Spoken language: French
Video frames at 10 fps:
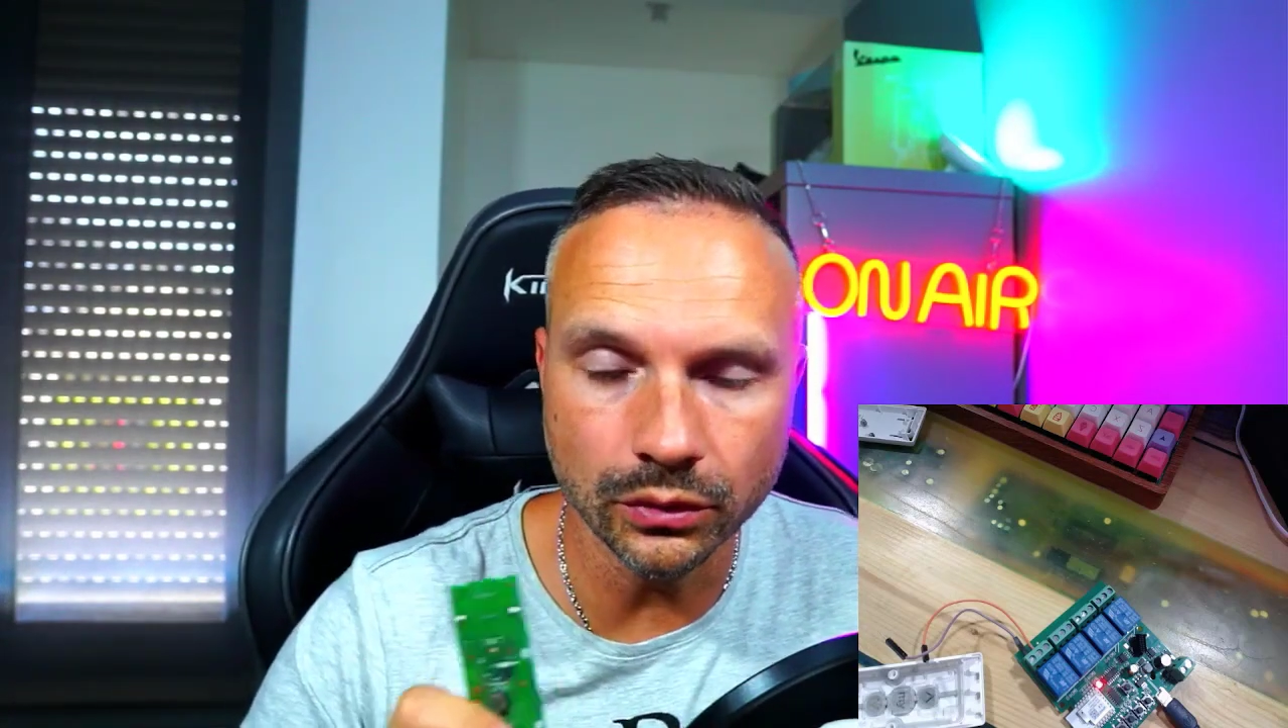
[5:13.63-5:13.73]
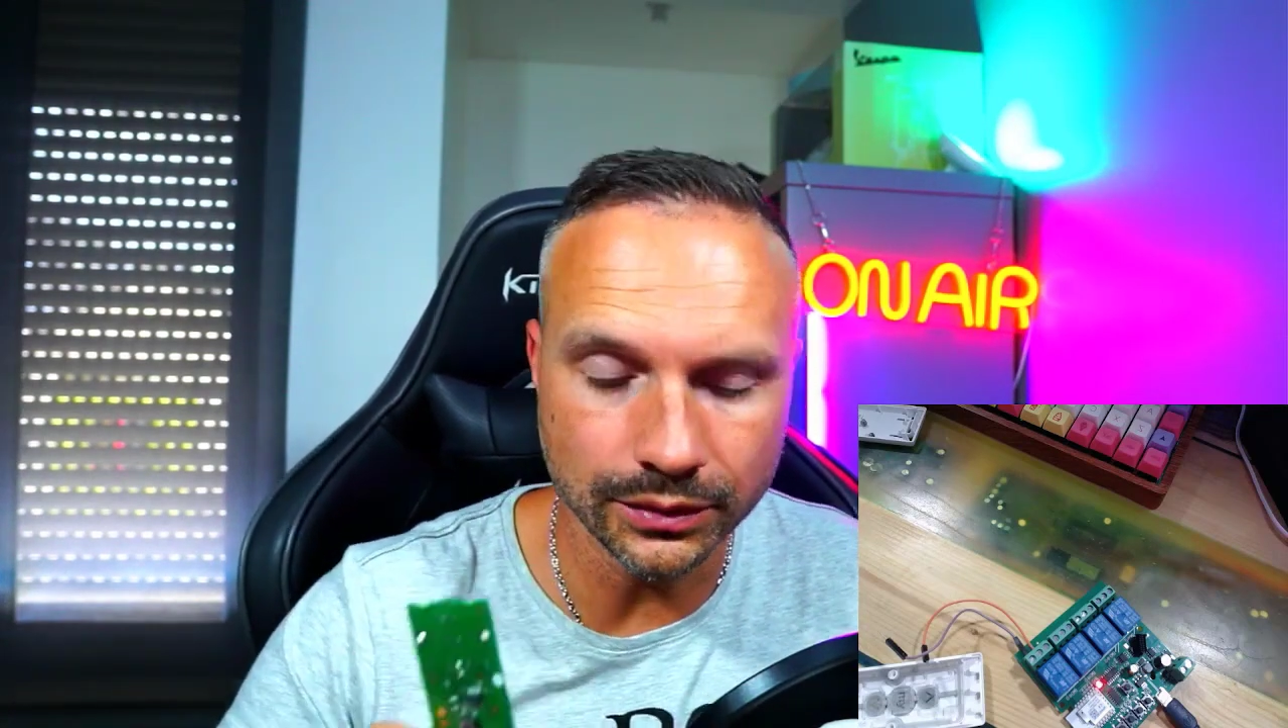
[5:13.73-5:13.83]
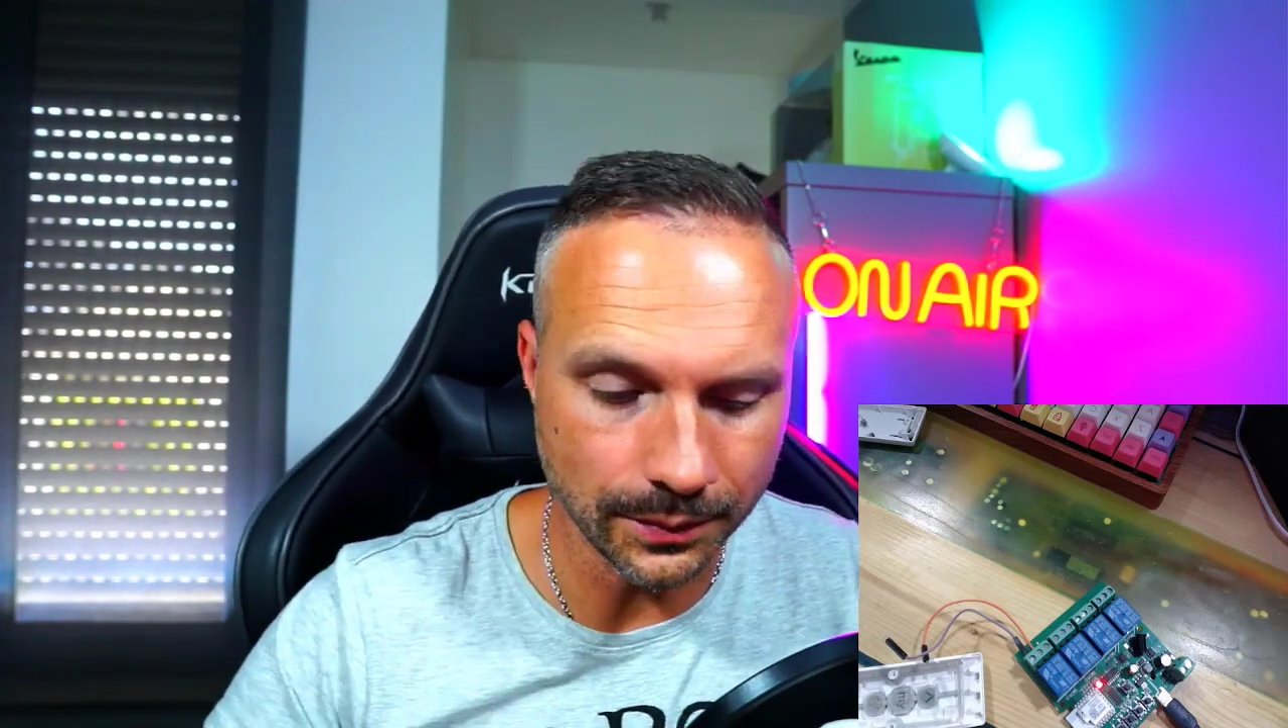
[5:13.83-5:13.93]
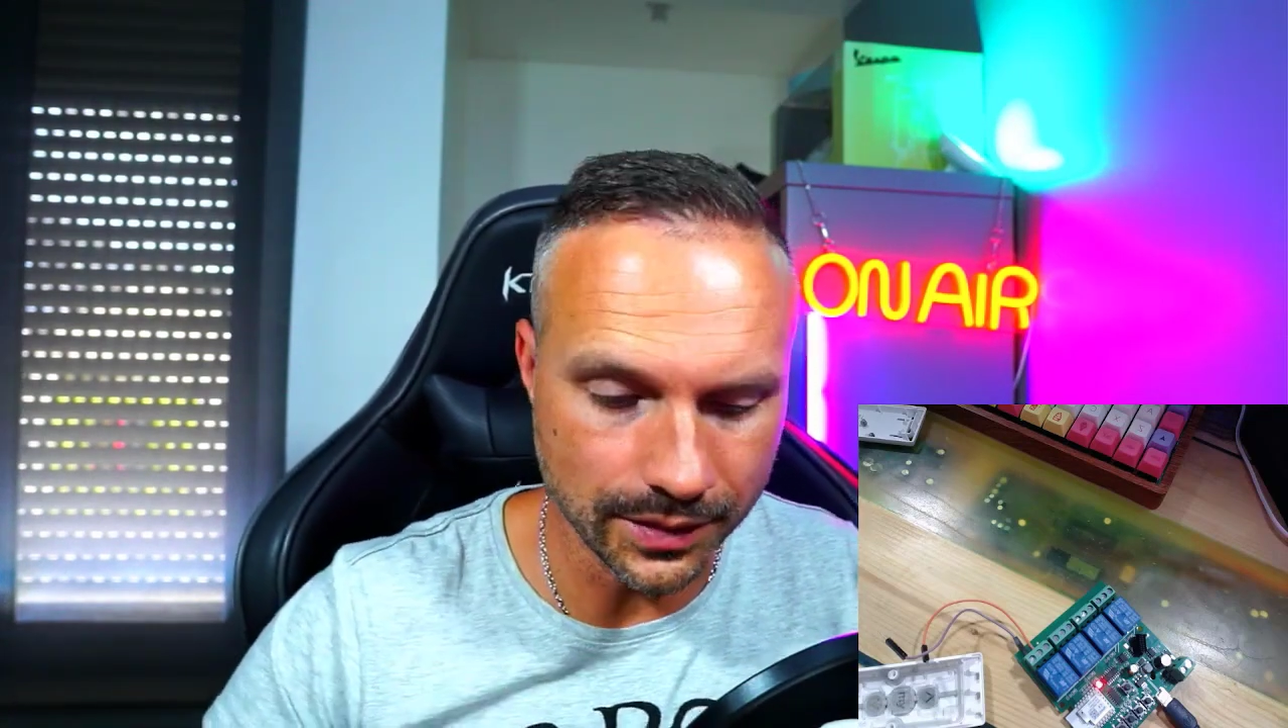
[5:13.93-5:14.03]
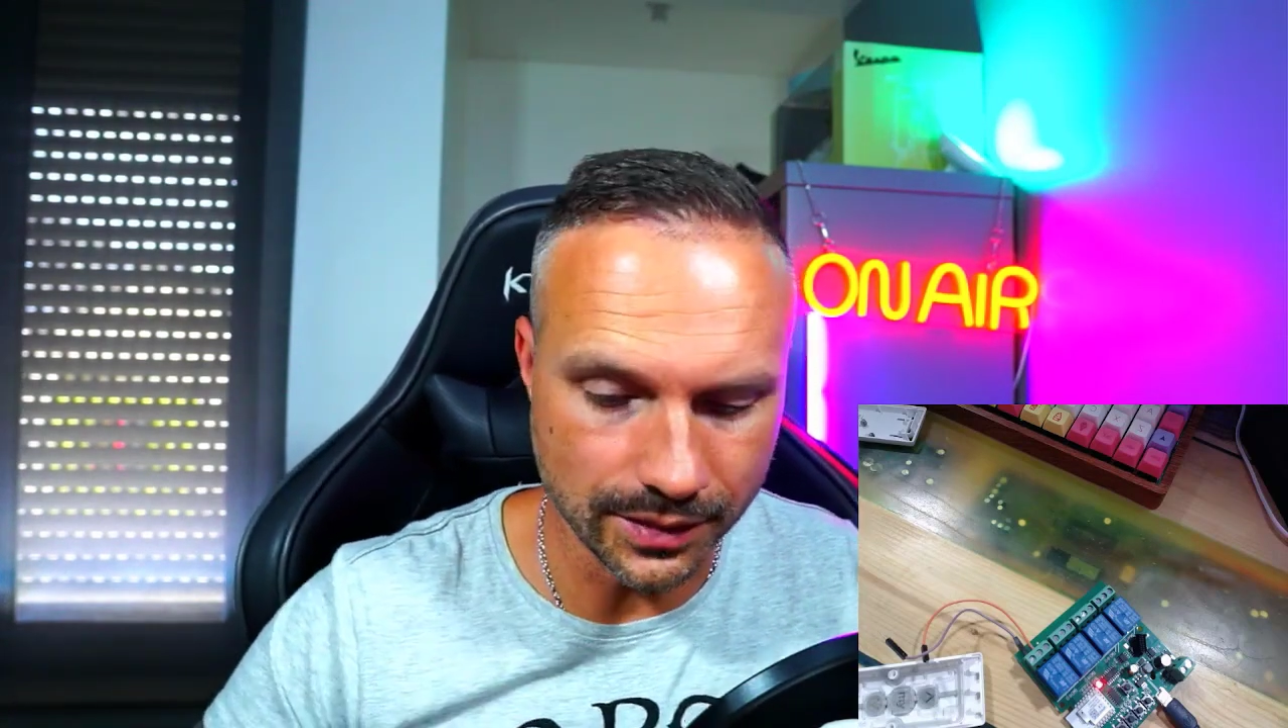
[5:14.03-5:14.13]

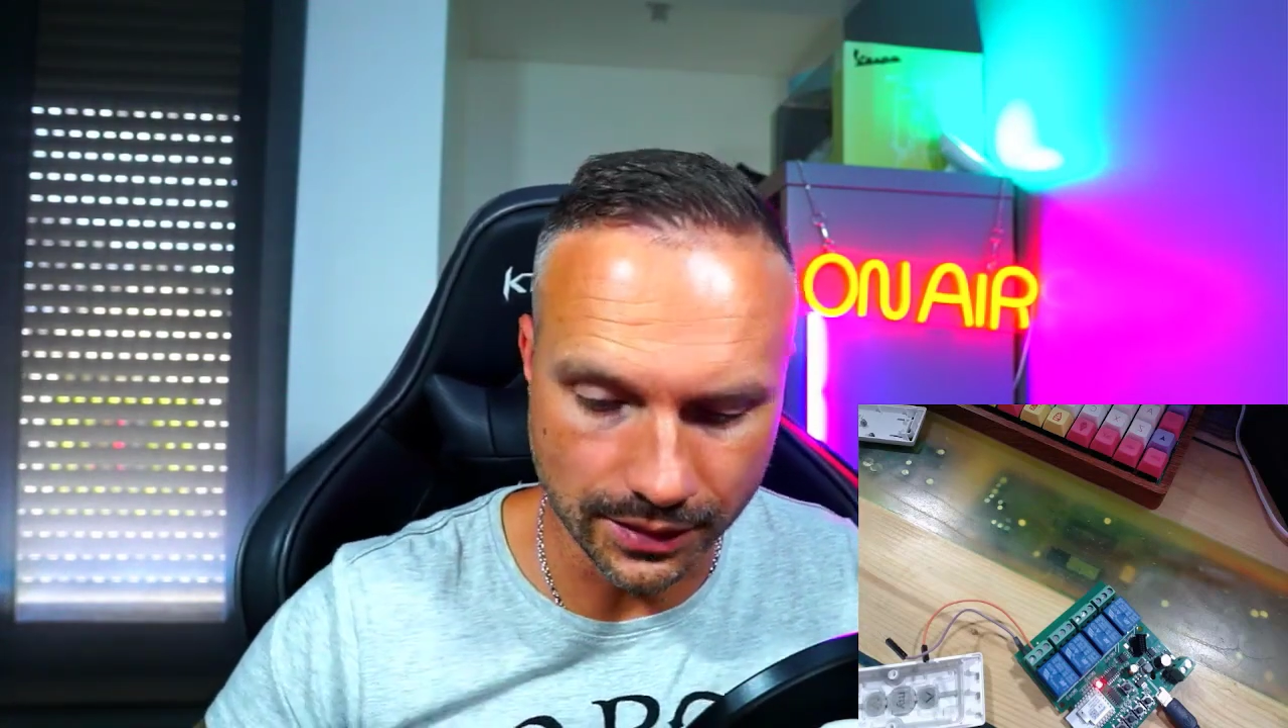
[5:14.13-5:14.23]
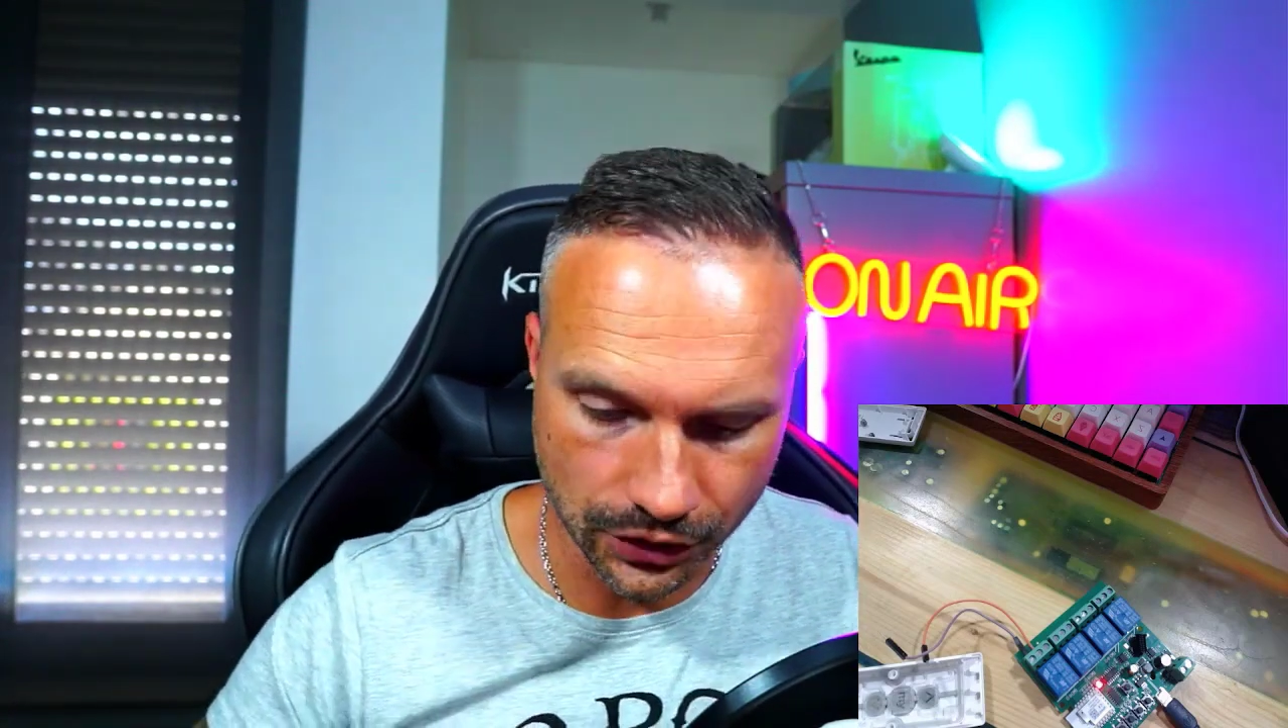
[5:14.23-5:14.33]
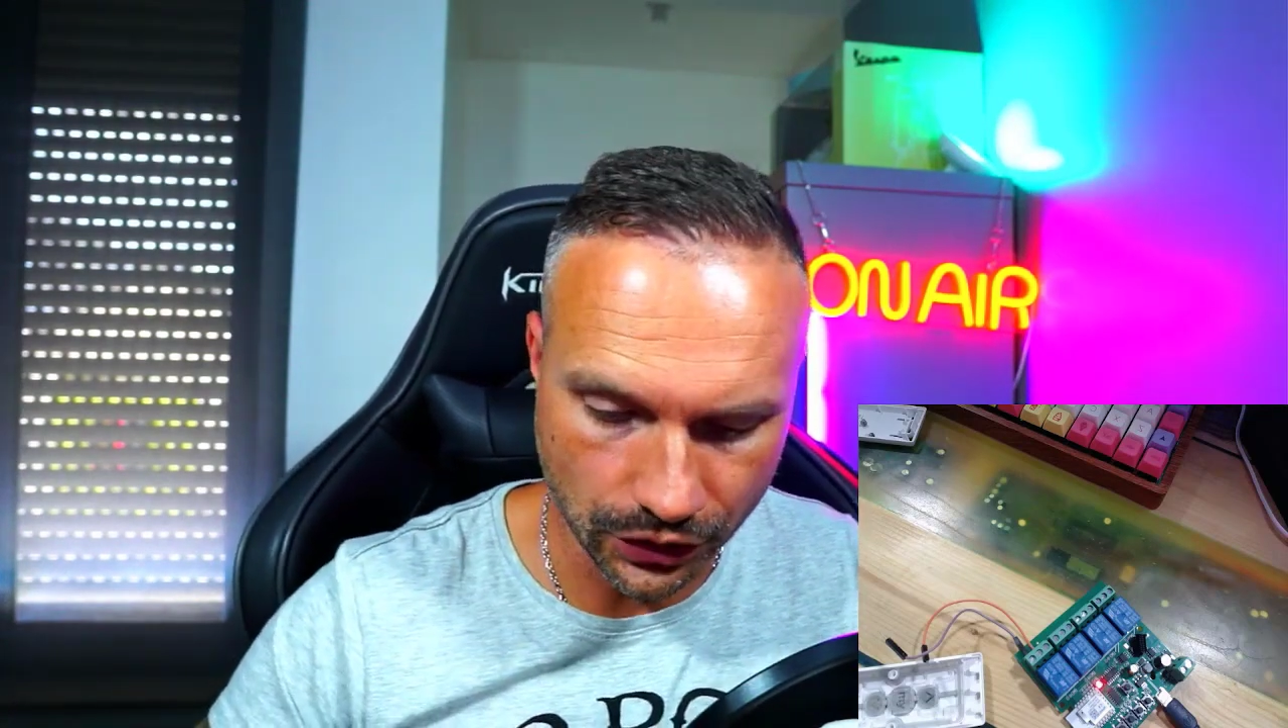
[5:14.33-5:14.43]
tamisé que j'ai